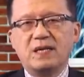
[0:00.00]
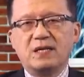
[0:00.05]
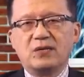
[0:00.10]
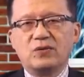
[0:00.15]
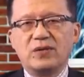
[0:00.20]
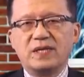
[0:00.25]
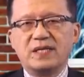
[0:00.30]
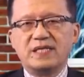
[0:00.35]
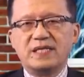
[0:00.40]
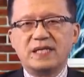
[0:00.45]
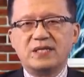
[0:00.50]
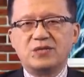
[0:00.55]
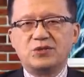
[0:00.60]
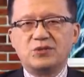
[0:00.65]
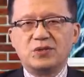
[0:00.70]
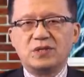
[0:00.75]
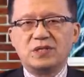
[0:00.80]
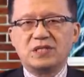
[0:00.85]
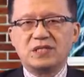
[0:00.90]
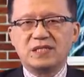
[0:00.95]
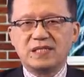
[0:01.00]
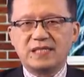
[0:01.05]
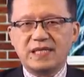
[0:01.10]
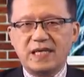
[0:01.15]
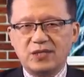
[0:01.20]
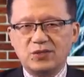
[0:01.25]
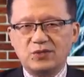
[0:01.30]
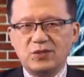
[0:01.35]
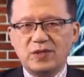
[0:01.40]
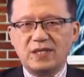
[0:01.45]
对窃取知识
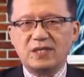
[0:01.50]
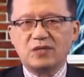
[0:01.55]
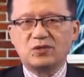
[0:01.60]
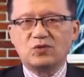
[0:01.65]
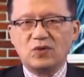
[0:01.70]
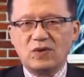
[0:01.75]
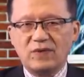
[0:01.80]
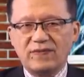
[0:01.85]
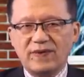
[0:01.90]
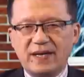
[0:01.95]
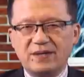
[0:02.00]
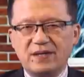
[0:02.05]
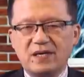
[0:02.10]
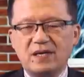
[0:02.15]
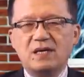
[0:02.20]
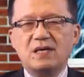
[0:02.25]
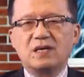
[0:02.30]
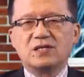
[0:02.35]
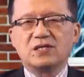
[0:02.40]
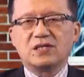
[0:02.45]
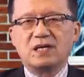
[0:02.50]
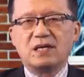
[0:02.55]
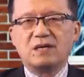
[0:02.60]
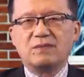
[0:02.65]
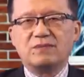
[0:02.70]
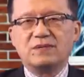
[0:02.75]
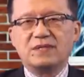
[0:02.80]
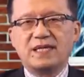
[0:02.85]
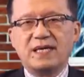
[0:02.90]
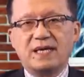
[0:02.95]
产权的做法呢，视而
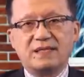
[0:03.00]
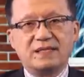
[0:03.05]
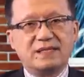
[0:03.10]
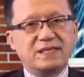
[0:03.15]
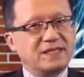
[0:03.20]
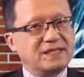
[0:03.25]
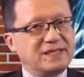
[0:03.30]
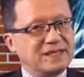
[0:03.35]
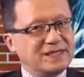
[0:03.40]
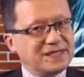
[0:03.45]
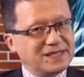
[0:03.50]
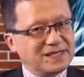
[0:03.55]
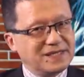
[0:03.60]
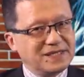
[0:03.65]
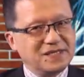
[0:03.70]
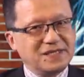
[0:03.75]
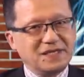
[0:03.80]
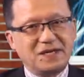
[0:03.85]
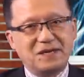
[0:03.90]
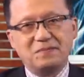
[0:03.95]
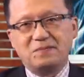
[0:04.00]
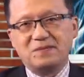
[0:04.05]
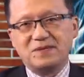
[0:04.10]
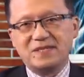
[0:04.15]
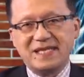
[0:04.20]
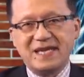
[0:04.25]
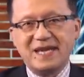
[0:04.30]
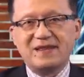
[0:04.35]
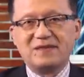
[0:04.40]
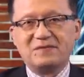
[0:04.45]
不见，其实是视而不
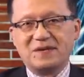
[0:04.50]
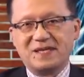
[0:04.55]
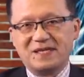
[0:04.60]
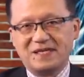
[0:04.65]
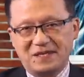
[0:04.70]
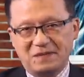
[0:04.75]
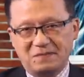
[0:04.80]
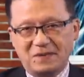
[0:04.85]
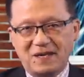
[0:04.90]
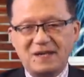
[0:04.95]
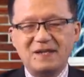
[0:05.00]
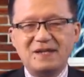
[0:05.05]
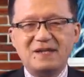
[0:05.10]
见的问题嘛，